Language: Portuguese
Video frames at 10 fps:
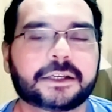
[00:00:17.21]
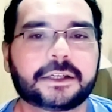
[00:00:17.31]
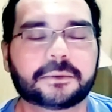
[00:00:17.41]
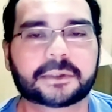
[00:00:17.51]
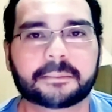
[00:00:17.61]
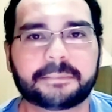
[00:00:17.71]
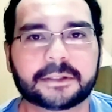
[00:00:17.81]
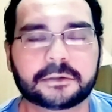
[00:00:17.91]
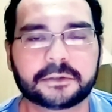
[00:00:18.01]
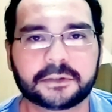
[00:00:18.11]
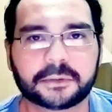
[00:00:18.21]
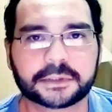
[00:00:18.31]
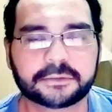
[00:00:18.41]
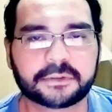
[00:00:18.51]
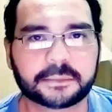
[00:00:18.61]
E no capítulo de
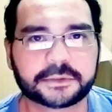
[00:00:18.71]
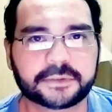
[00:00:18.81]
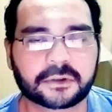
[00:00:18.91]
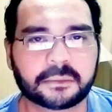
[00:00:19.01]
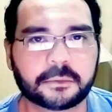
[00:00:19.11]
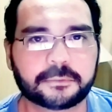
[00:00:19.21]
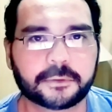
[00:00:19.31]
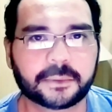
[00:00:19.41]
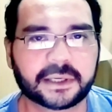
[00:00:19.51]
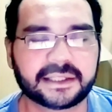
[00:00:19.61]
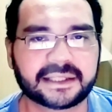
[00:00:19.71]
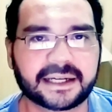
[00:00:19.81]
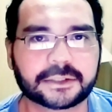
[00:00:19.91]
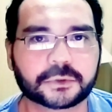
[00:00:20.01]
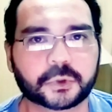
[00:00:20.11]
hoje vamos ver como foi o
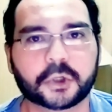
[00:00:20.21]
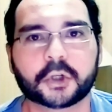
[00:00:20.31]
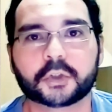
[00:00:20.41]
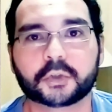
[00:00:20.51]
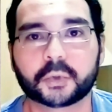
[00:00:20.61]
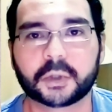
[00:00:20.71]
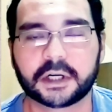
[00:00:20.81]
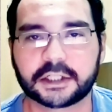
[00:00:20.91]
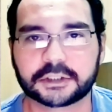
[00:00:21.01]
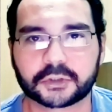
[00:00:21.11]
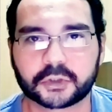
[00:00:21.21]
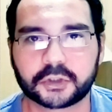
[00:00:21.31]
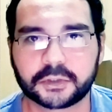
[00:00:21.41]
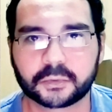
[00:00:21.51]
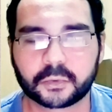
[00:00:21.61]
reinado do
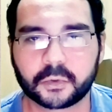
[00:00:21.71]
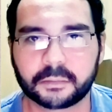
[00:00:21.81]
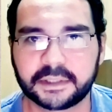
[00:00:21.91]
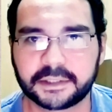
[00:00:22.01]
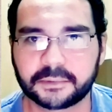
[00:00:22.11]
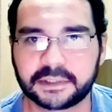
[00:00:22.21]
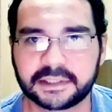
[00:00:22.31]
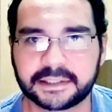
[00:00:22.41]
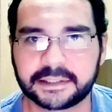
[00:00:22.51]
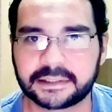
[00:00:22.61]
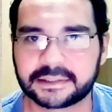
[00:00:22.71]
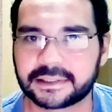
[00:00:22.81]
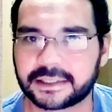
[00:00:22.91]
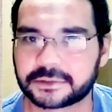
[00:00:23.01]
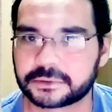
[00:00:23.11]
Andrônico Comeno, ele que
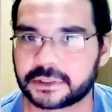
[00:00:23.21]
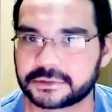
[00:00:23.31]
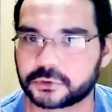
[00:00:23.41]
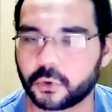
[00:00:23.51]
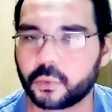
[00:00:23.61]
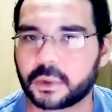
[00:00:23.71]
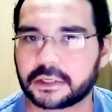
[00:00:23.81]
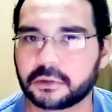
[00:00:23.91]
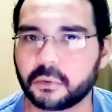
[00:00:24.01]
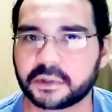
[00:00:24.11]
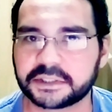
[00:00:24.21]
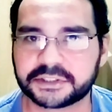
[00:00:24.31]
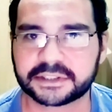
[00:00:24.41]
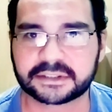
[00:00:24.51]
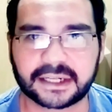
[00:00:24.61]
andou uma longa
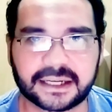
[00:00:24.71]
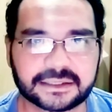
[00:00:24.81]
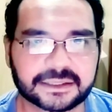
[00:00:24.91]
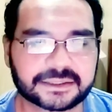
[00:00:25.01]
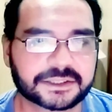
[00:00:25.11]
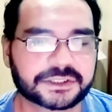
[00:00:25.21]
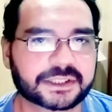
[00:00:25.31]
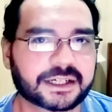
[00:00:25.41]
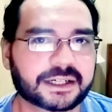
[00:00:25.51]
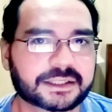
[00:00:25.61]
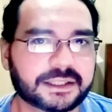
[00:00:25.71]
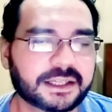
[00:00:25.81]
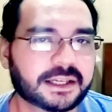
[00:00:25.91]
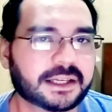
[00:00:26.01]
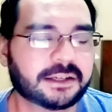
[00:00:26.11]
estrada até chegar
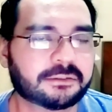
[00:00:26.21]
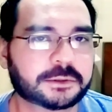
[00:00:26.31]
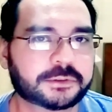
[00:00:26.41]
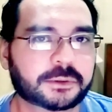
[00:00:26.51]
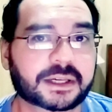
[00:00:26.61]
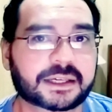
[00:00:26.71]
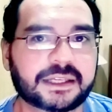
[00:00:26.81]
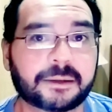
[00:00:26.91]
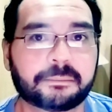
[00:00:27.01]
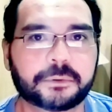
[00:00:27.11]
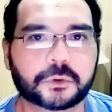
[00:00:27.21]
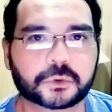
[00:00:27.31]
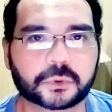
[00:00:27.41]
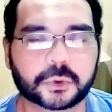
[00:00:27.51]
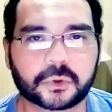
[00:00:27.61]
aqui. E vamos ver o que é que ele
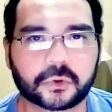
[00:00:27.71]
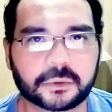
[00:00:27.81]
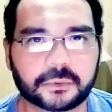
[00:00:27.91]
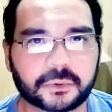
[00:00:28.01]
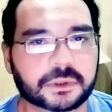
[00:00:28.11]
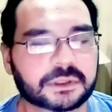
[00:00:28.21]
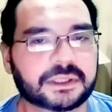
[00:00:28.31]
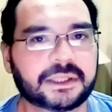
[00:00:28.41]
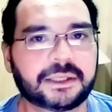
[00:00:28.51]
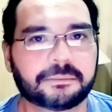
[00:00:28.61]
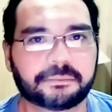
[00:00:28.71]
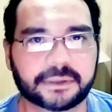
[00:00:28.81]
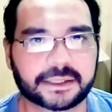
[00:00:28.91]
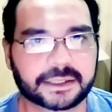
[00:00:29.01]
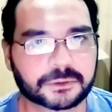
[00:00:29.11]
aprontou como
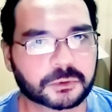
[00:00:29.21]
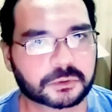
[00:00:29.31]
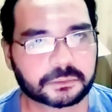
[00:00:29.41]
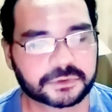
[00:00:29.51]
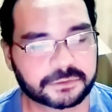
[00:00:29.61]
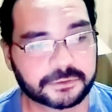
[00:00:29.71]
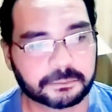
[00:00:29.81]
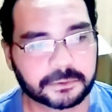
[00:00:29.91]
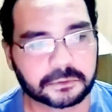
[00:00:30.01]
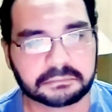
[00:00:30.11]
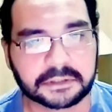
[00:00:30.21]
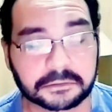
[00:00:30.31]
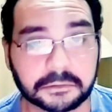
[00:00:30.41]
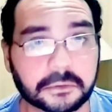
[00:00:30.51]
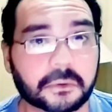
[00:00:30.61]
imperador. Como vocês já viram pelo
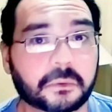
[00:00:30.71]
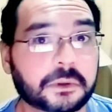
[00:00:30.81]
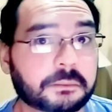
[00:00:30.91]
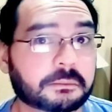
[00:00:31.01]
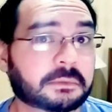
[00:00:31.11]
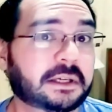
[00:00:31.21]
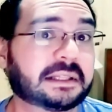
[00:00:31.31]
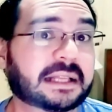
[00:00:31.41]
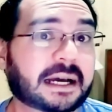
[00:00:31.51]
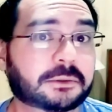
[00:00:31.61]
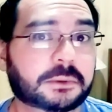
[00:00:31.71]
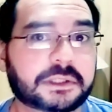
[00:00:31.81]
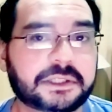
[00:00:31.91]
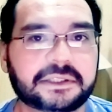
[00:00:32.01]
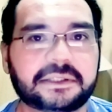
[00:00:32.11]
título, um reinado
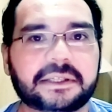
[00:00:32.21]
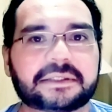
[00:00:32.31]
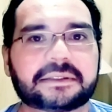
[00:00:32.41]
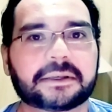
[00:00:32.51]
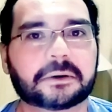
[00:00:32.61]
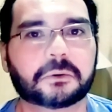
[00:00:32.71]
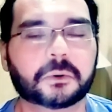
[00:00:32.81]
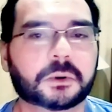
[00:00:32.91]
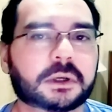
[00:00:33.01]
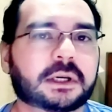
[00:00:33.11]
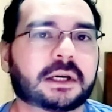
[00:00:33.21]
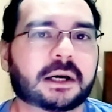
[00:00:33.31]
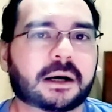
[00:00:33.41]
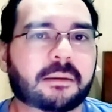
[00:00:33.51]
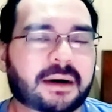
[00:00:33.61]
ali de terror.
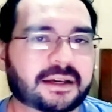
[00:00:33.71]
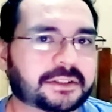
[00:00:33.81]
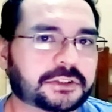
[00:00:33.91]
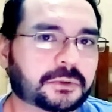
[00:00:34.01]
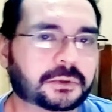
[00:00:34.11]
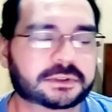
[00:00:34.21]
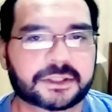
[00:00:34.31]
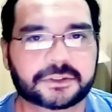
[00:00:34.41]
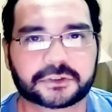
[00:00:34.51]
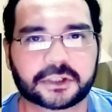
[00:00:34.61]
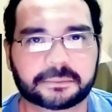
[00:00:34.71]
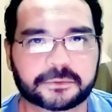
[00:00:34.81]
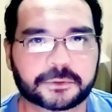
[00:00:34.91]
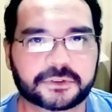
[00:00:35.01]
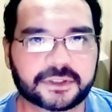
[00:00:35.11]
Mas antes de eu contar essa história
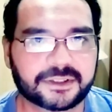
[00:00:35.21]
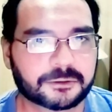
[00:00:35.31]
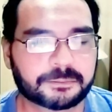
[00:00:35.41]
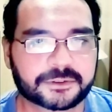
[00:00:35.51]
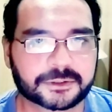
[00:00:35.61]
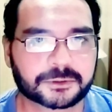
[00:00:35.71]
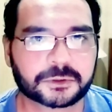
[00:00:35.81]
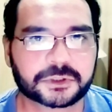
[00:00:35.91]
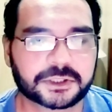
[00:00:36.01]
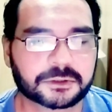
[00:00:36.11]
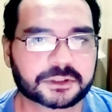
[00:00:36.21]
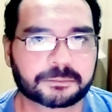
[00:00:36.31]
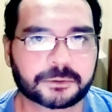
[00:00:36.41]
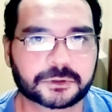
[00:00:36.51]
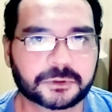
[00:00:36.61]
para vocês, eu peço a todos que dêem um
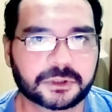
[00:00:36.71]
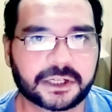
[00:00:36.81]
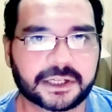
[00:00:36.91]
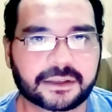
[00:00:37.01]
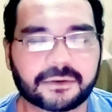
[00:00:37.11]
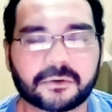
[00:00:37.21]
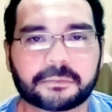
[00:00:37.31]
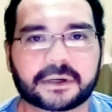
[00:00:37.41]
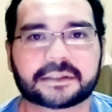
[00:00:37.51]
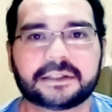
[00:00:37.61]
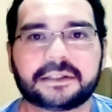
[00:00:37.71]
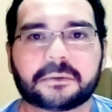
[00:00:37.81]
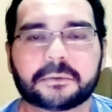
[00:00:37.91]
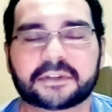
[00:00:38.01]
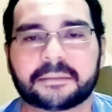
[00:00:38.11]
tapote no like, compartilhem
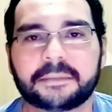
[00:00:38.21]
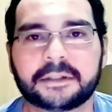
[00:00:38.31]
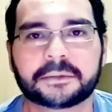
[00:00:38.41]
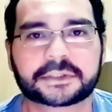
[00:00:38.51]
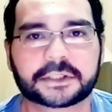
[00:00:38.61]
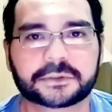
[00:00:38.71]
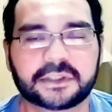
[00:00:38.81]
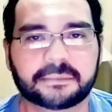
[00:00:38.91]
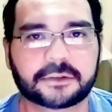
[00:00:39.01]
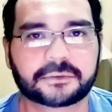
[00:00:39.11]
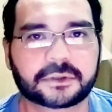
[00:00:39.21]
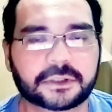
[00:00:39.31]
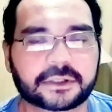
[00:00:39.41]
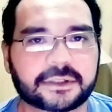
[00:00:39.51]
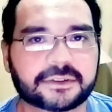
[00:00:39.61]
com os amigos, que ajudem mais o
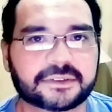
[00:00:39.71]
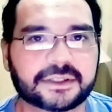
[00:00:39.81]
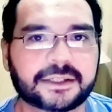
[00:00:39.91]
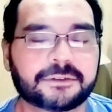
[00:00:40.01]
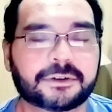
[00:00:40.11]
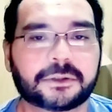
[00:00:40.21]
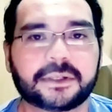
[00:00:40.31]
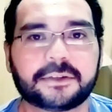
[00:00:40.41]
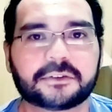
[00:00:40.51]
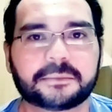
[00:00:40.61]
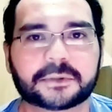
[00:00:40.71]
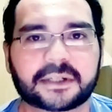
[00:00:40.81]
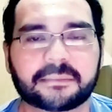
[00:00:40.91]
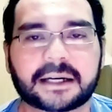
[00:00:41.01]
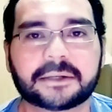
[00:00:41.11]
canal a crescer e valorizem o meu
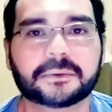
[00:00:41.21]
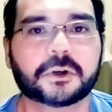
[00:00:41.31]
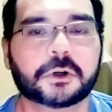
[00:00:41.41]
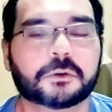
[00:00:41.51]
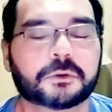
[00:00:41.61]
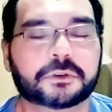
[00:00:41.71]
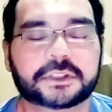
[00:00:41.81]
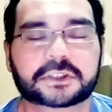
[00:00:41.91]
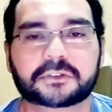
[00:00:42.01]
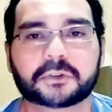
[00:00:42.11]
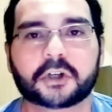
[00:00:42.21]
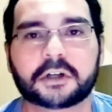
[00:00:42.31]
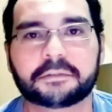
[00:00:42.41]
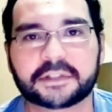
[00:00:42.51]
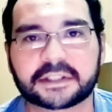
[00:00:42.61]
trabalho. Vocês que são
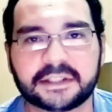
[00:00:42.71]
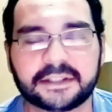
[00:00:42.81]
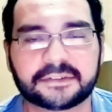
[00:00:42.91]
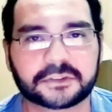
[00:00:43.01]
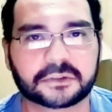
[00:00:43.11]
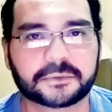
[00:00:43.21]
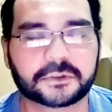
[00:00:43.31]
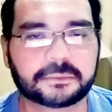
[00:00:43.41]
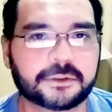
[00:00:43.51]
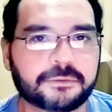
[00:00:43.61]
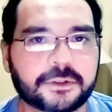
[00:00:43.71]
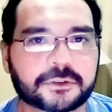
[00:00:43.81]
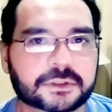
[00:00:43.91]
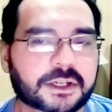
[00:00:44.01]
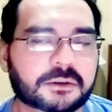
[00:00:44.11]
novos aqui, sejam muito bem-vindos.
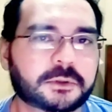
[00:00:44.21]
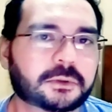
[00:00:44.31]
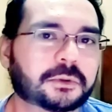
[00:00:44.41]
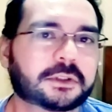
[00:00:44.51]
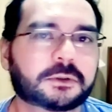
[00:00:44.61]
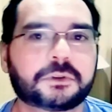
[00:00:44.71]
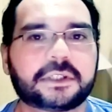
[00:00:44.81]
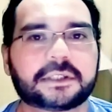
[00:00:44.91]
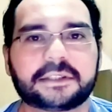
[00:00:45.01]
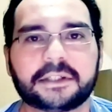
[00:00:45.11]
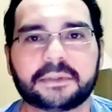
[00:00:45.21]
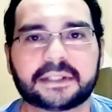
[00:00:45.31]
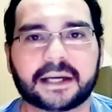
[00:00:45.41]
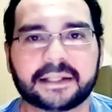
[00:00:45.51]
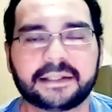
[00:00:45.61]
Eu trago muito conteúdo de
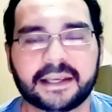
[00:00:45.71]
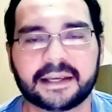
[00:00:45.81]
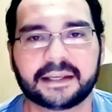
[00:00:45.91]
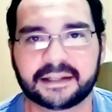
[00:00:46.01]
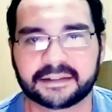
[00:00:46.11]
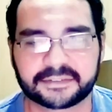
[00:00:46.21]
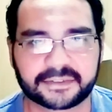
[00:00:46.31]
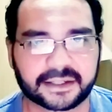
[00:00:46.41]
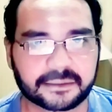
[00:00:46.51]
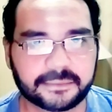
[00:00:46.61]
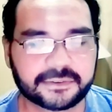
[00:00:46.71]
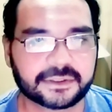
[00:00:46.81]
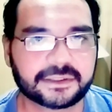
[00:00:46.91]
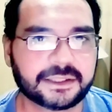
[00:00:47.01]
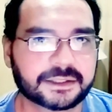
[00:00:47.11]
antiguidade e essa saga
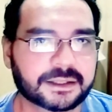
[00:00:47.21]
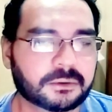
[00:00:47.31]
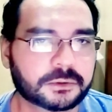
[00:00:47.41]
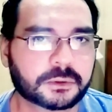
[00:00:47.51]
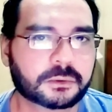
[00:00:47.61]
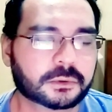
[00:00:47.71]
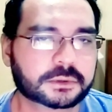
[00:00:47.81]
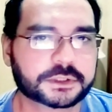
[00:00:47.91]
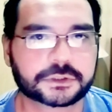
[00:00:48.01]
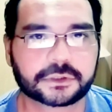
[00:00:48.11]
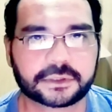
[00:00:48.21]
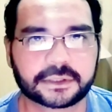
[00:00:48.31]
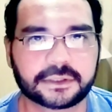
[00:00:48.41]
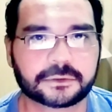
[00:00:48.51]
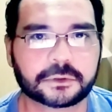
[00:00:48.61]
bizantina, onde eu conto a
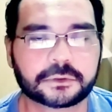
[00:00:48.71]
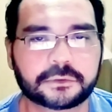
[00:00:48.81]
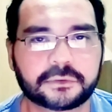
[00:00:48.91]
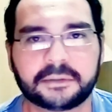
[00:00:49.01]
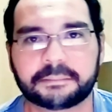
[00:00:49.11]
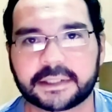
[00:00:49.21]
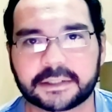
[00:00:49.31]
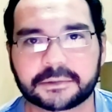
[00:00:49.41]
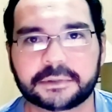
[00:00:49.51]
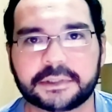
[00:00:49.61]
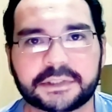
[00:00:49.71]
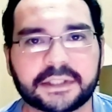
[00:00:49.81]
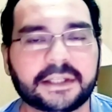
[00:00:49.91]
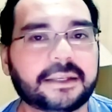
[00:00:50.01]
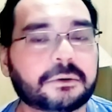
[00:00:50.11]
história de todos os
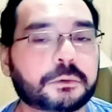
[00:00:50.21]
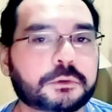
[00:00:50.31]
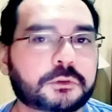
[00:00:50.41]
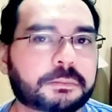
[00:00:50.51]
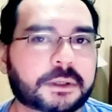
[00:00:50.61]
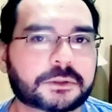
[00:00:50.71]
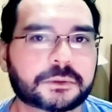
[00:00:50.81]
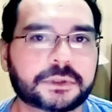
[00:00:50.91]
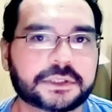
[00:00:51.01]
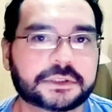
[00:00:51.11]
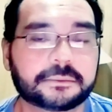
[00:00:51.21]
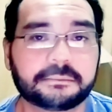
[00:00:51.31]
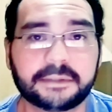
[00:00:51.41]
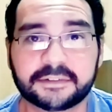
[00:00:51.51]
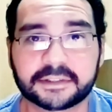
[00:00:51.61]
imperadores e usurpadores
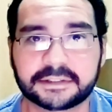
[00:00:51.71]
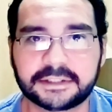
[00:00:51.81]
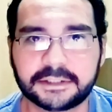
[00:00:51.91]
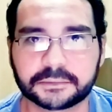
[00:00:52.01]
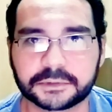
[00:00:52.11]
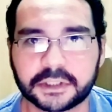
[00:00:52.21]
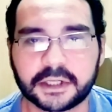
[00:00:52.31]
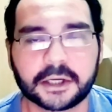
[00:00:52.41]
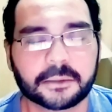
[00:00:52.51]
bizantinos.